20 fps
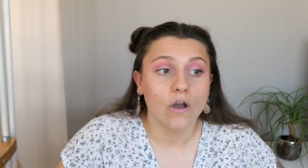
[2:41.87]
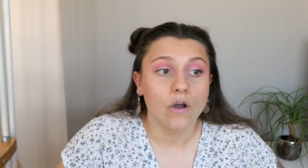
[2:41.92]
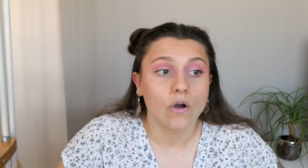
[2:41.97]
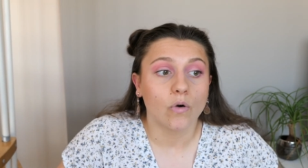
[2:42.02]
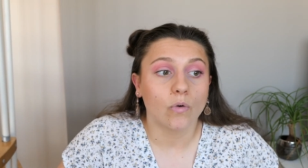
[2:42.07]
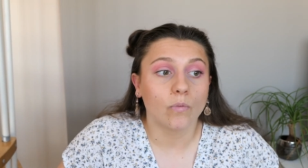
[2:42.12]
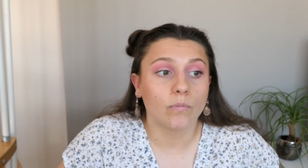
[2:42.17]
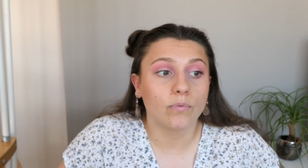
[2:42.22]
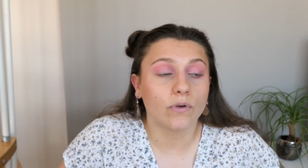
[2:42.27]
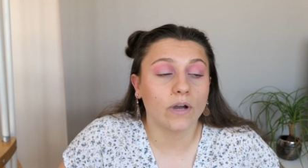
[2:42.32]

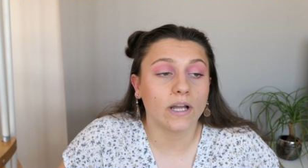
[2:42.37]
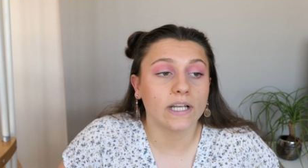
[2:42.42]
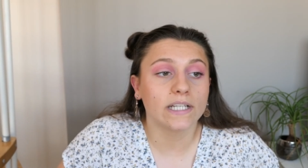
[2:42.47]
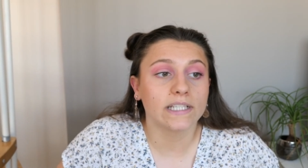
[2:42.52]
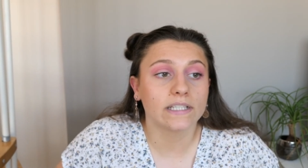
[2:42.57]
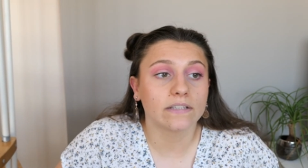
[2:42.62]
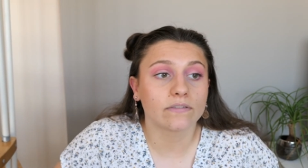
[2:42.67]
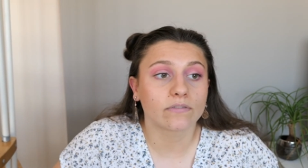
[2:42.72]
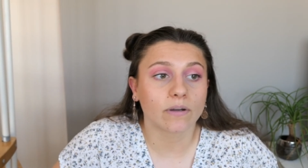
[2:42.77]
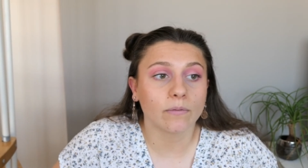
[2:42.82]
on peut
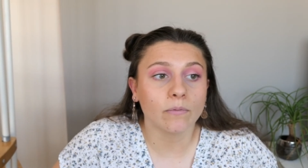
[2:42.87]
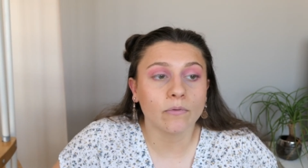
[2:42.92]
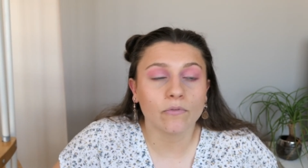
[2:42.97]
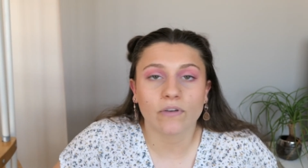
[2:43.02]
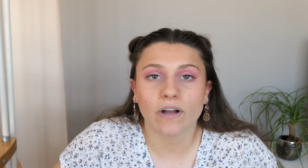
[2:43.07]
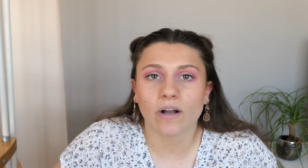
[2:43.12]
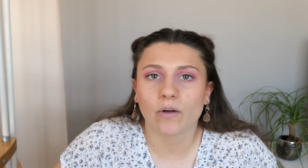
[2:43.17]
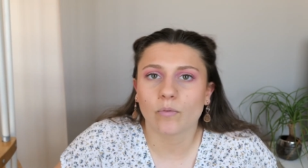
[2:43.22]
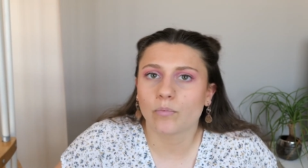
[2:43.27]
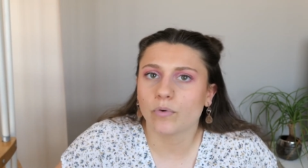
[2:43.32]
aller vraiment,
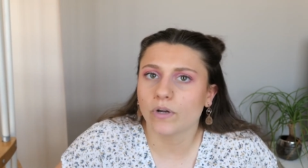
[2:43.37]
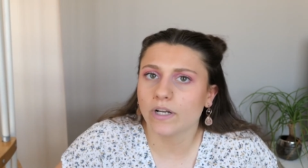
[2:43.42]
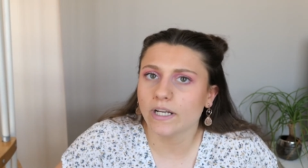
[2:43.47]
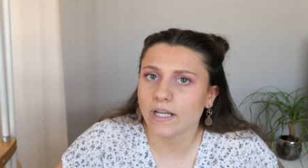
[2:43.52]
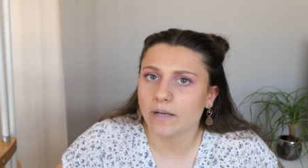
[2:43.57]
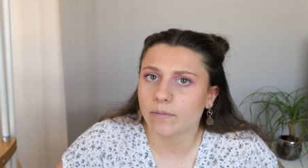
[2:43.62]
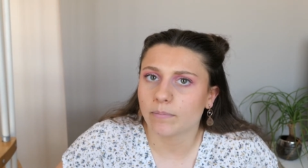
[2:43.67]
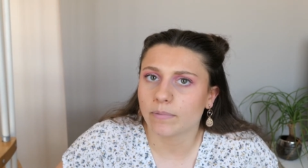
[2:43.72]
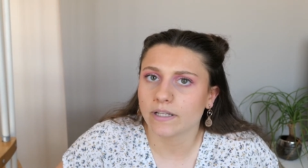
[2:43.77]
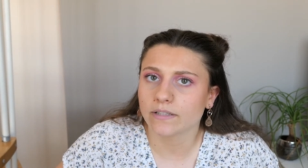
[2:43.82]
enfin on peut
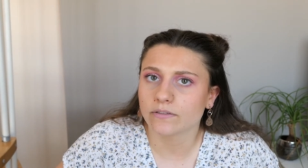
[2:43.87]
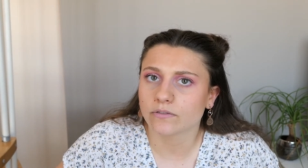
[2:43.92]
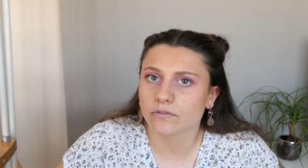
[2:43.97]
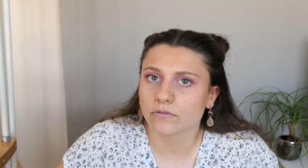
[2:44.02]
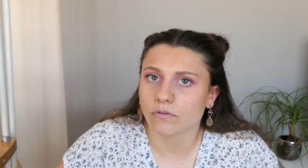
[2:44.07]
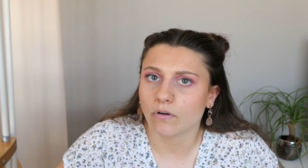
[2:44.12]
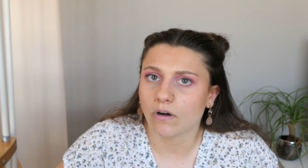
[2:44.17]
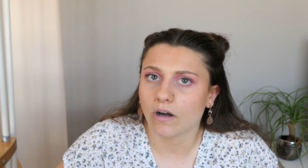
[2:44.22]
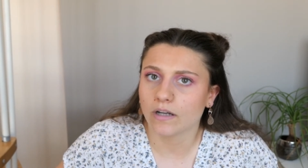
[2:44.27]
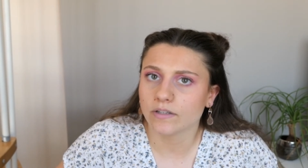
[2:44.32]
aller à plein
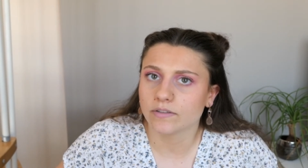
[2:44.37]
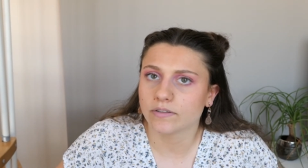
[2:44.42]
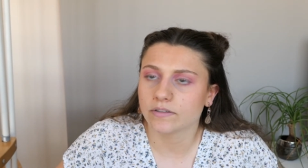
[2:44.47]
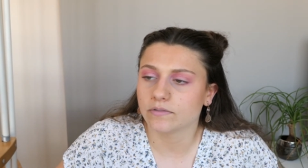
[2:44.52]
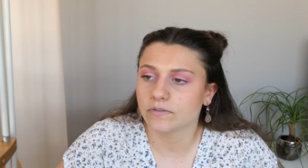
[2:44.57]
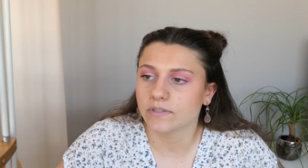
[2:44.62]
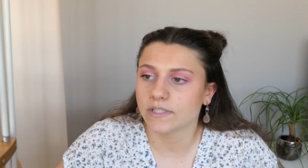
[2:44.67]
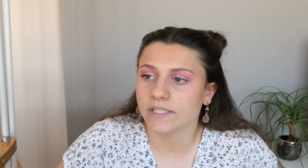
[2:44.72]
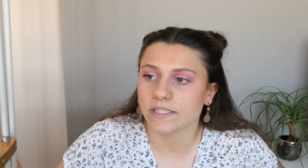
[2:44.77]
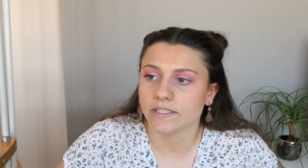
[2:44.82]
d'endroits,
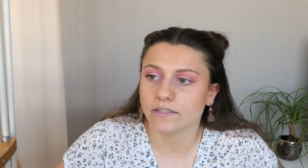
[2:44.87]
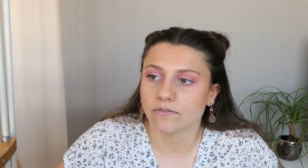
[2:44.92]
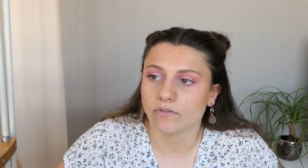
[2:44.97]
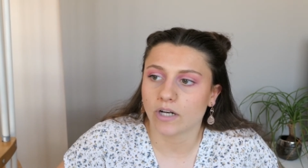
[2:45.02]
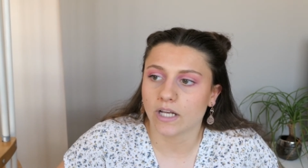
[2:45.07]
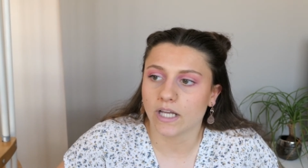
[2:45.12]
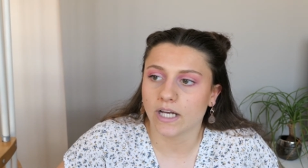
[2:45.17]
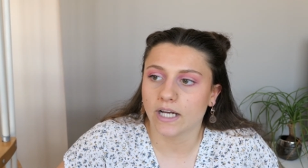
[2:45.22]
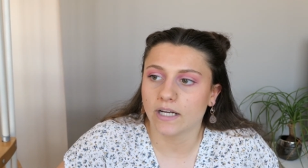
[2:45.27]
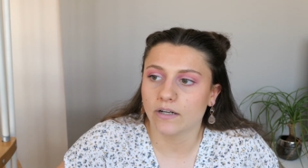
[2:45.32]
qui
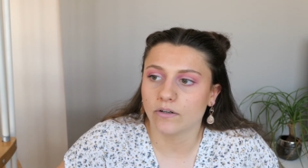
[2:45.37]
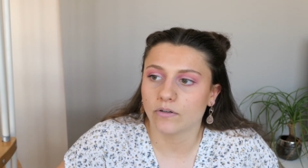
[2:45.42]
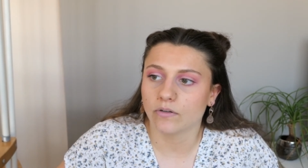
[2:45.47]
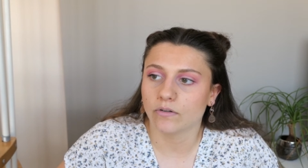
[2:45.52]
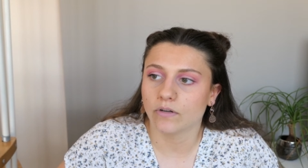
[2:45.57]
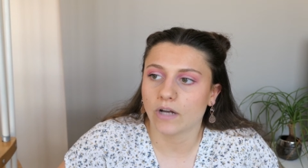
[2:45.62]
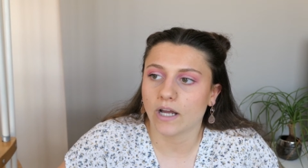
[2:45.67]
voilà,